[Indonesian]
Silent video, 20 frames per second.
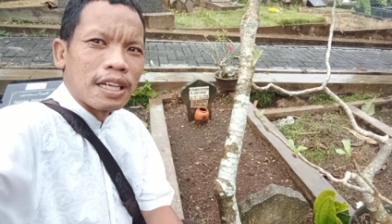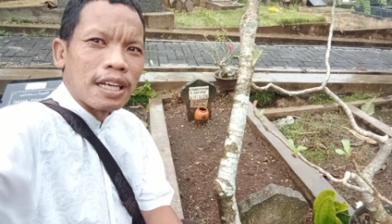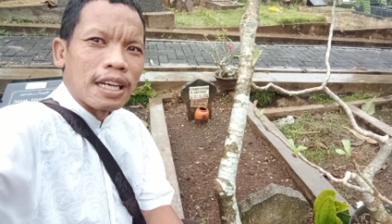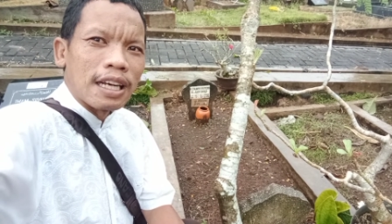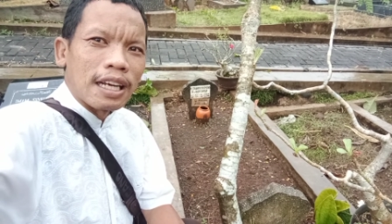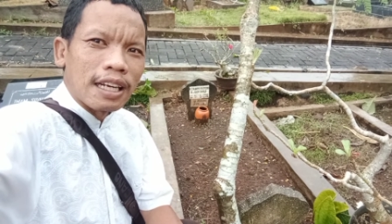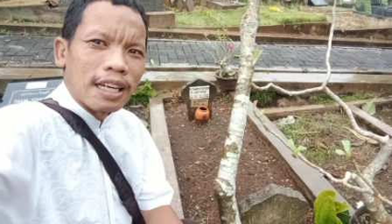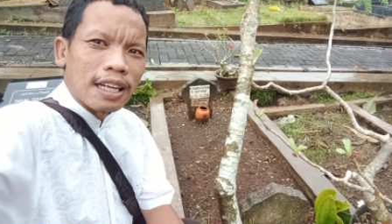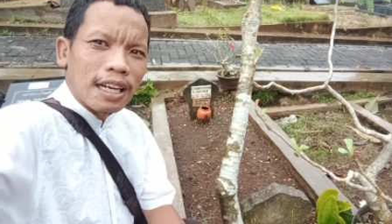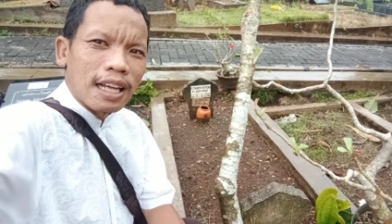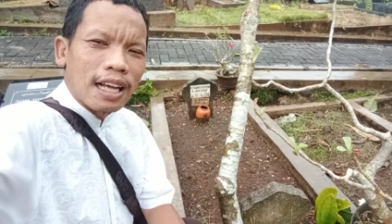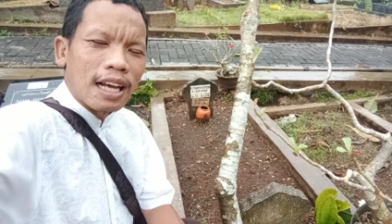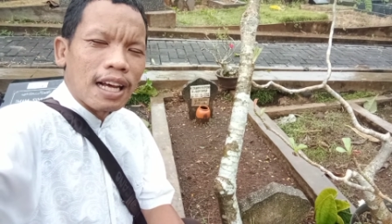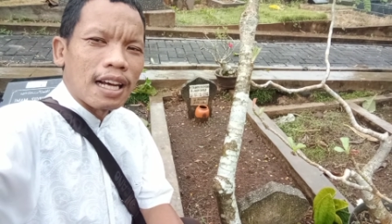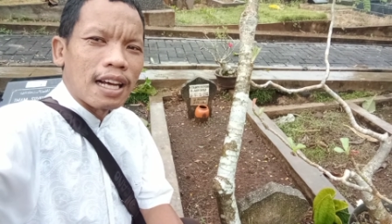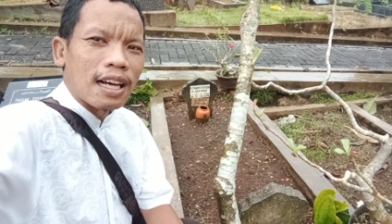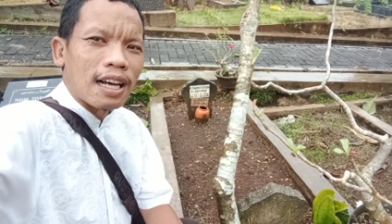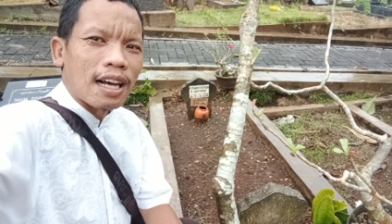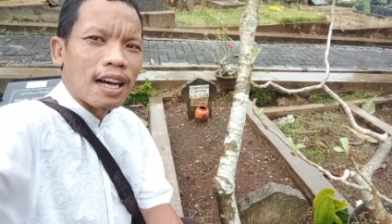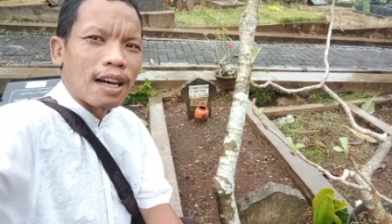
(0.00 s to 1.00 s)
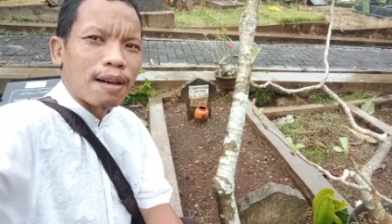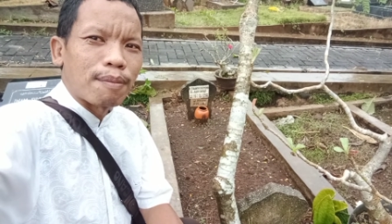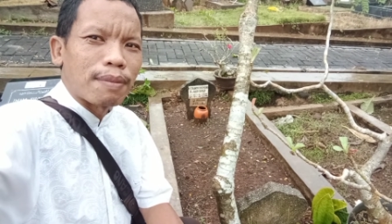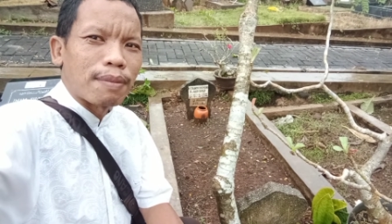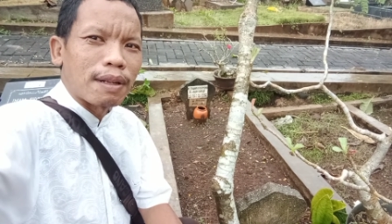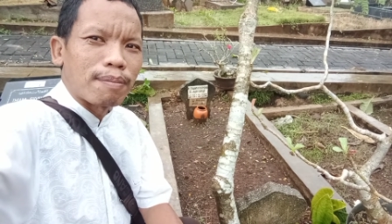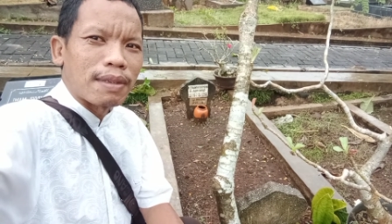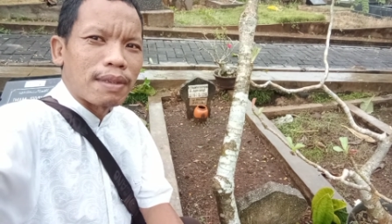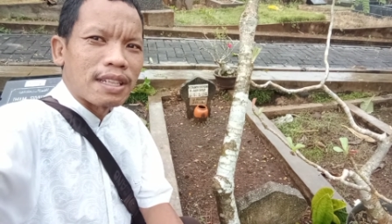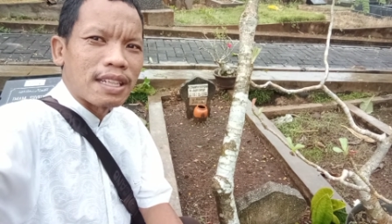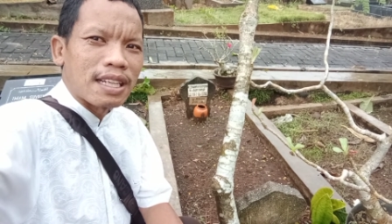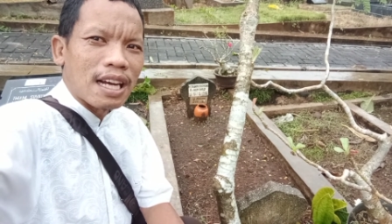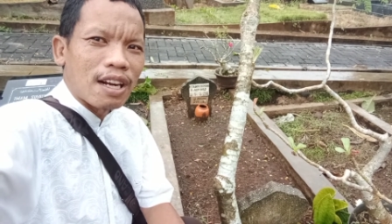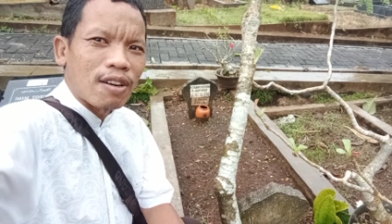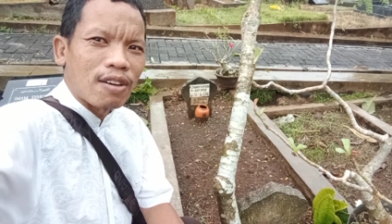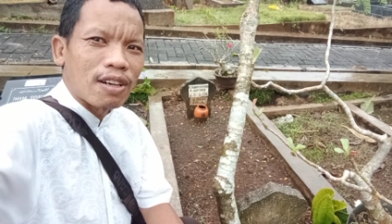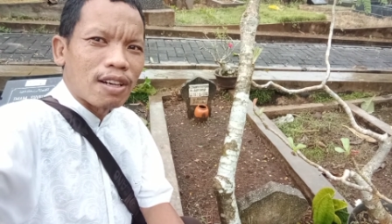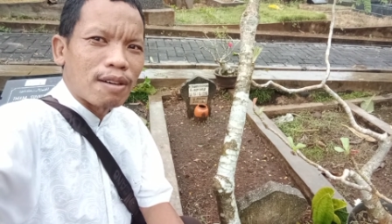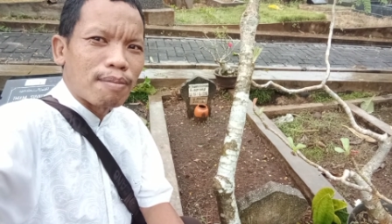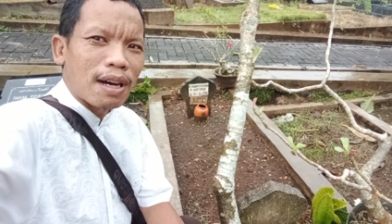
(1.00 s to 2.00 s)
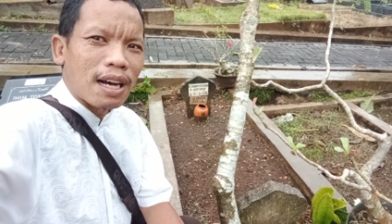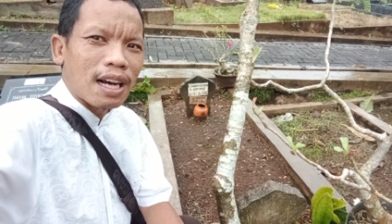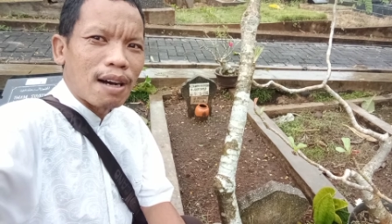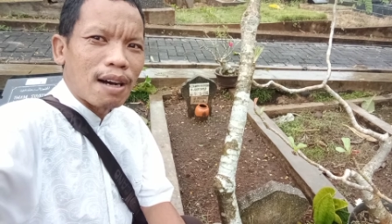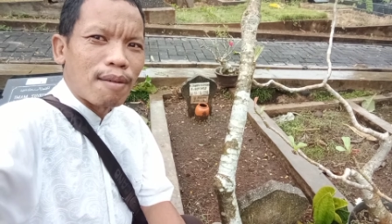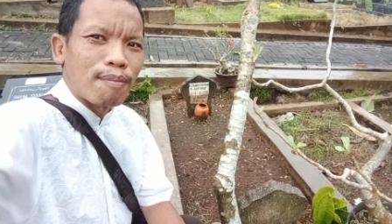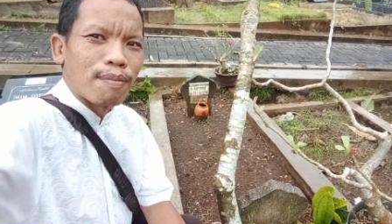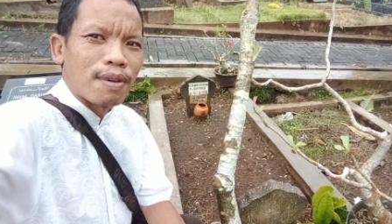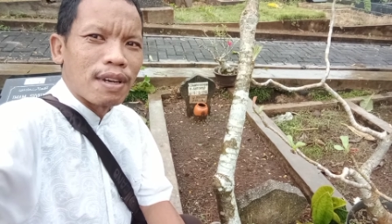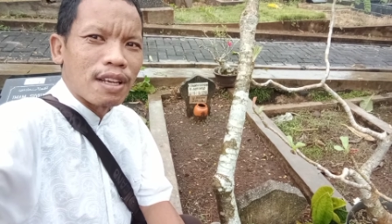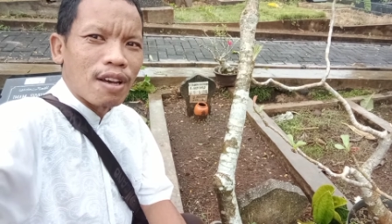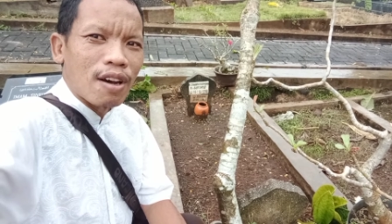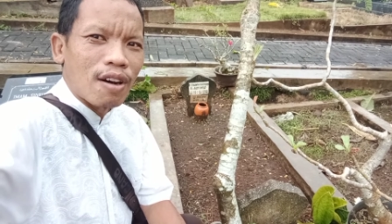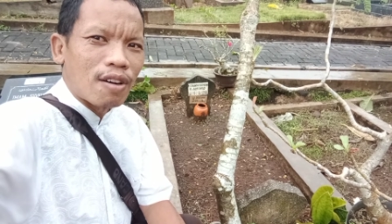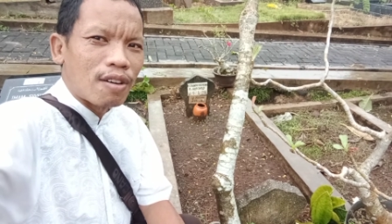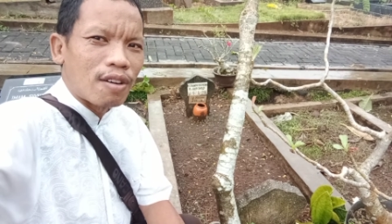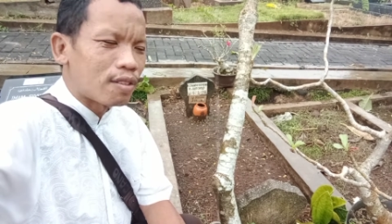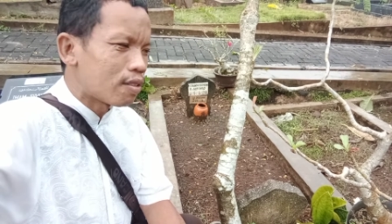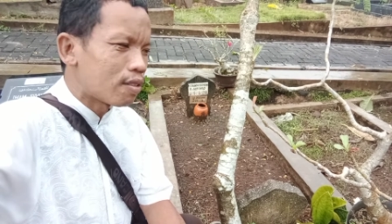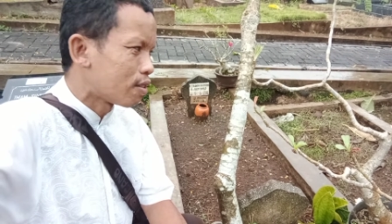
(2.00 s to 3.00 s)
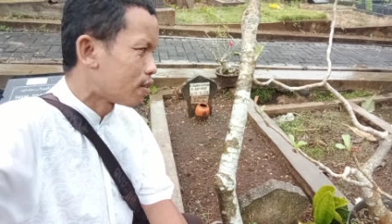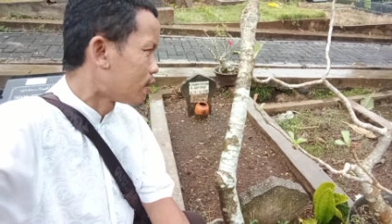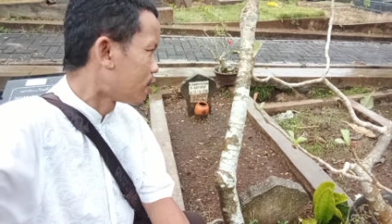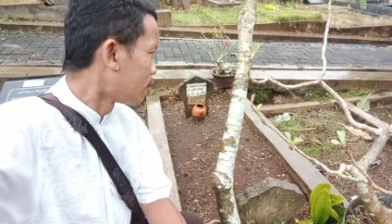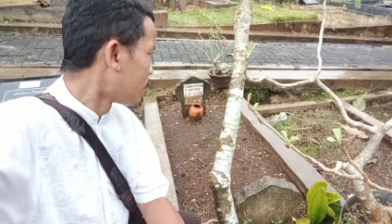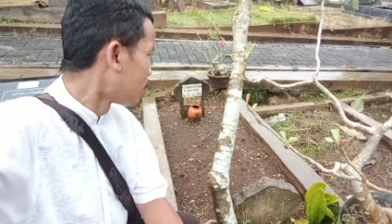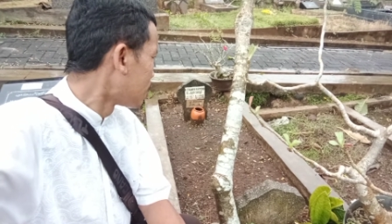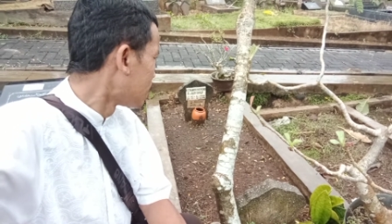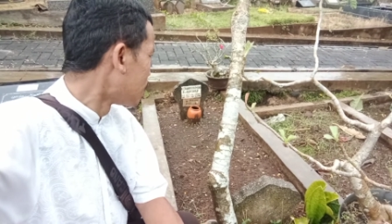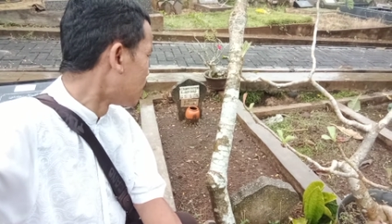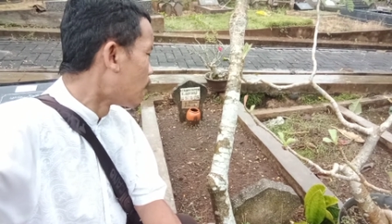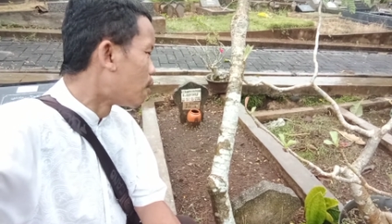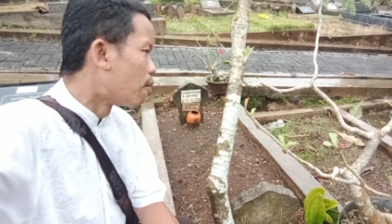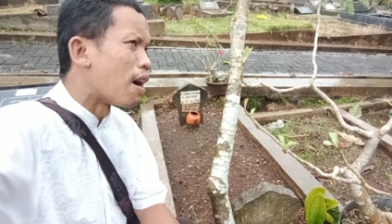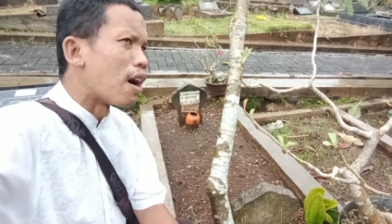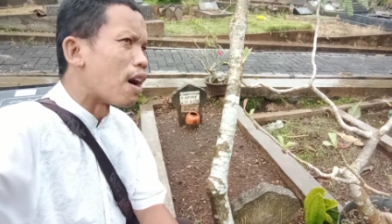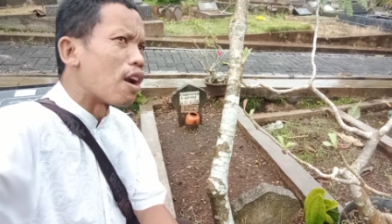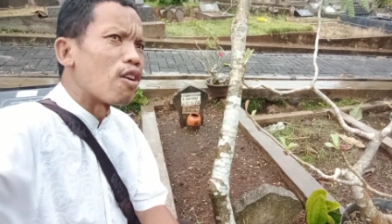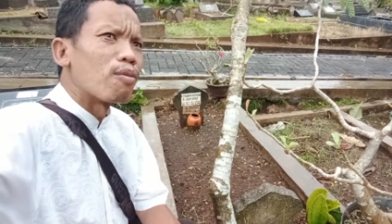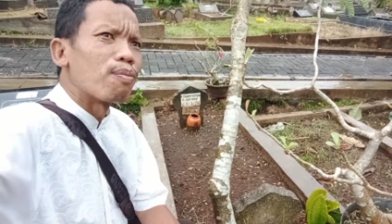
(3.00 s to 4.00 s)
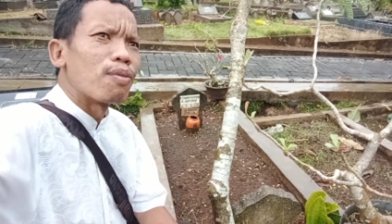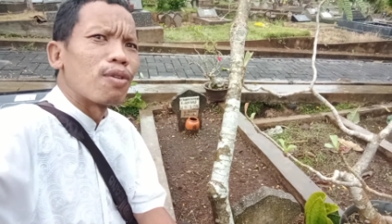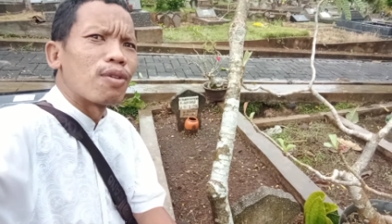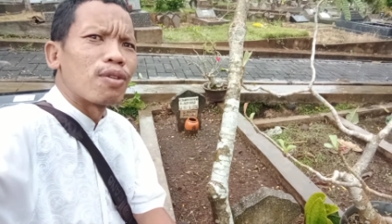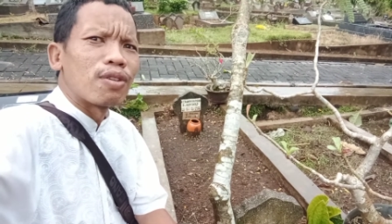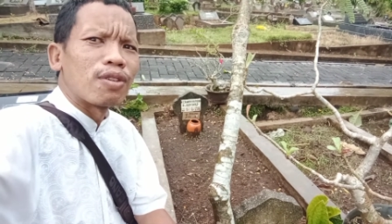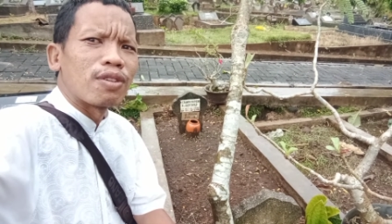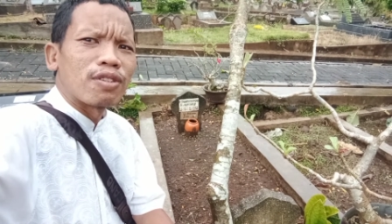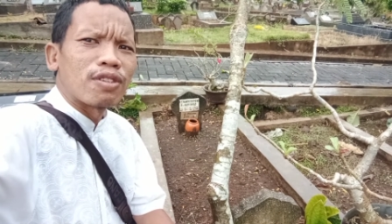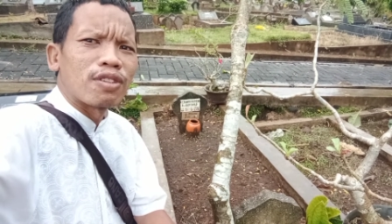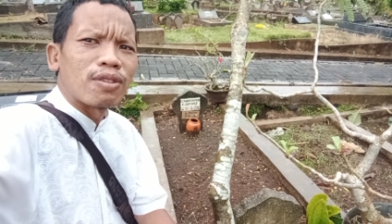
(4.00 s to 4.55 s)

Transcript: inilah Abid menjarah ke makam beliau walaupun